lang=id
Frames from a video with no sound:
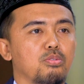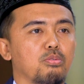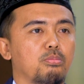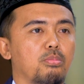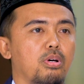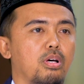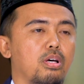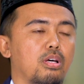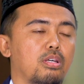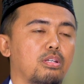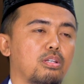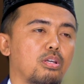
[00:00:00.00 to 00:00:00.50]

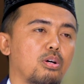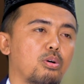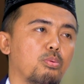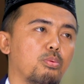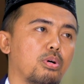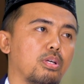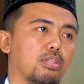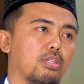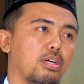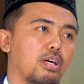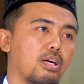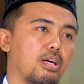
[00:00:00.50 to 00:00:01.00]

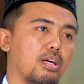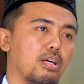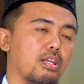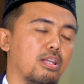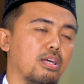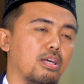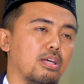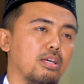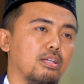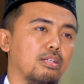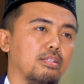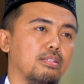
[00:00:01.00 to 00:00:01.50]
Subhanahu wa
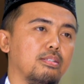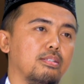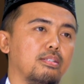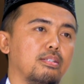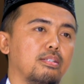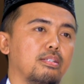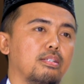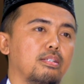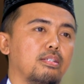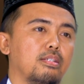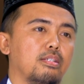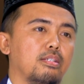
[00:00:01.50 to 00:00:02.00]
taala
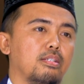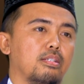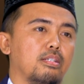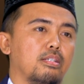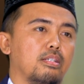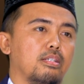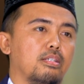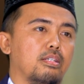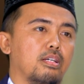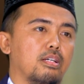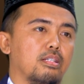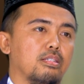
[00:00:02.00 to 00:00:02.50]

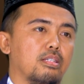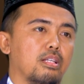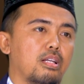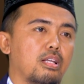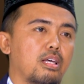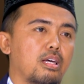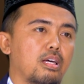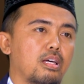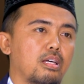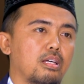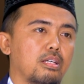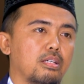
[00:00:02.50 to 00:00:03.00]
yang
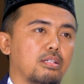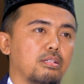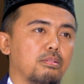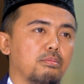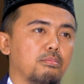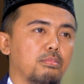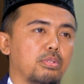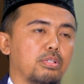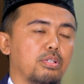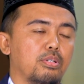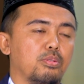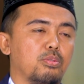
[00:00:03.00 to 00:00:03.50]

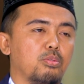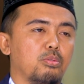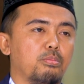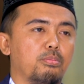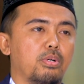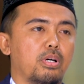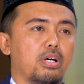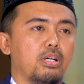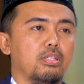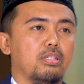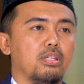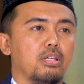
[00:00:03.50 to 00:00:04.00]
telah begitu
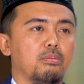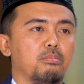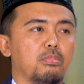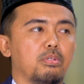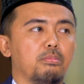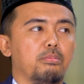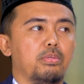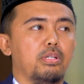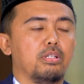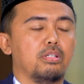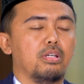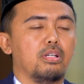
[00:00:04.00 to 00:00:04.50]
banyak
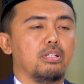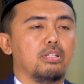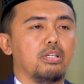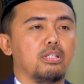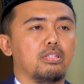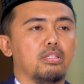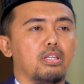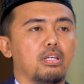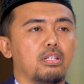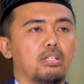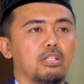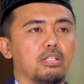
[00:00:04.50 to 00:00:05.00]
memberikan
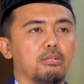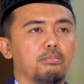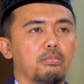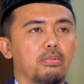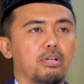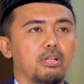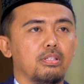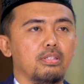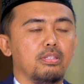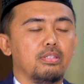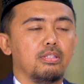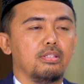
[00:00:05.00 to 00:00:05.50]
kita
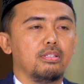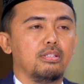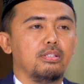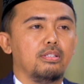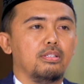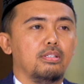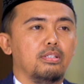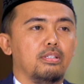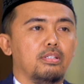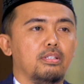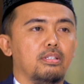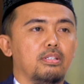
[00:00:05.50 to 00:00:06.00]
nikmat
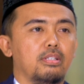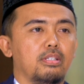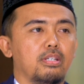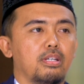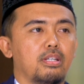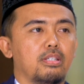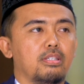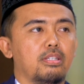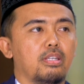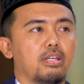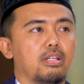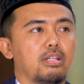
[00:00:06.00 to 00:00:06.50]
di
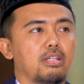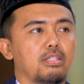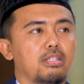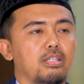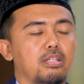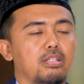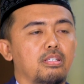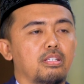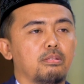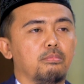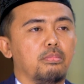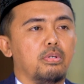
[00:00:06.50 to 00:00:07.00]

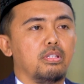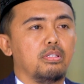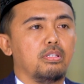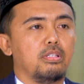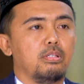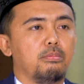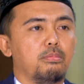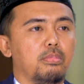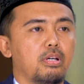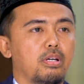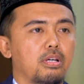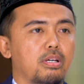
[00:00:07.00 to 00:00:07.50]
antaranya nikmat
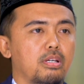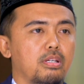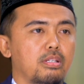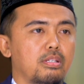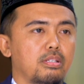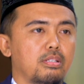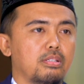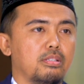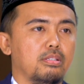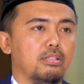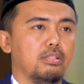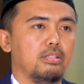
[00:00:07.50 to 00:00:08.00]
iman,
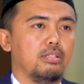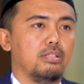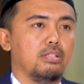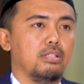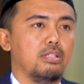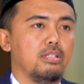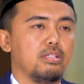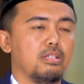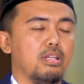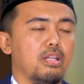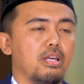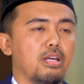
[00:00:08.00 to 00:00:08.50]

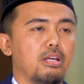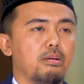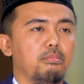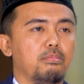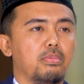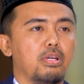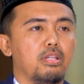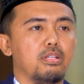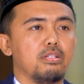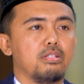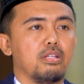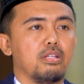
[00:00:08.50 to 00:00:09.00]
Islam dan